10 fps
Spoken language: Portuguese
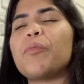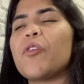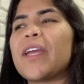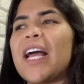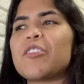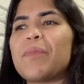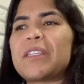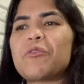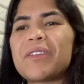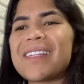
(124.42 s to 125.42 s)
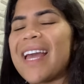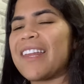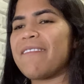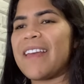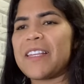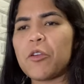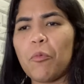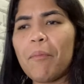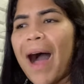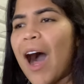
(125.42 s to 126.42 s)
porque as pessoas querem ver
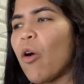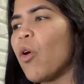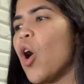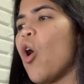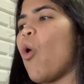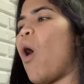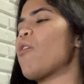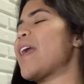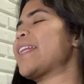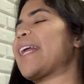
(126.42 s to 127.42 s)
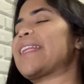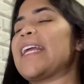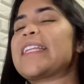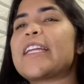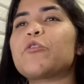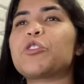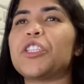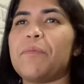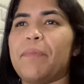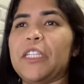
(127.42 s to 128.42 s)
seu mal ou alguém está tentando
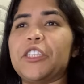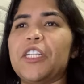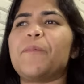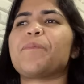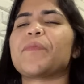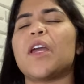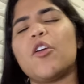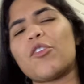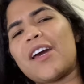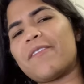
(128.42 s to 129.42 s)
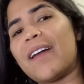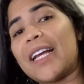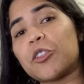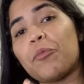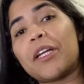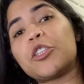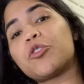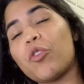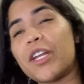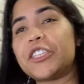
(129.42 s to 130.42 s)
te impedir. Eu quero falar sobre a
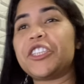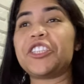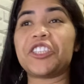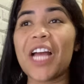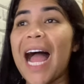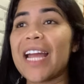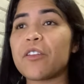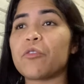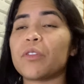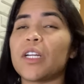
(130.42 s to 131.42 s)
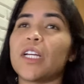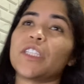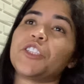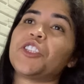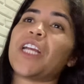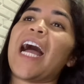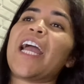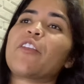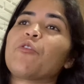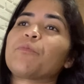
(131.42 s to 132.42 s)
história de Jairo.
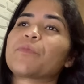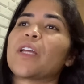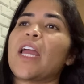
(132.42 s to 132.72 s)
Jairo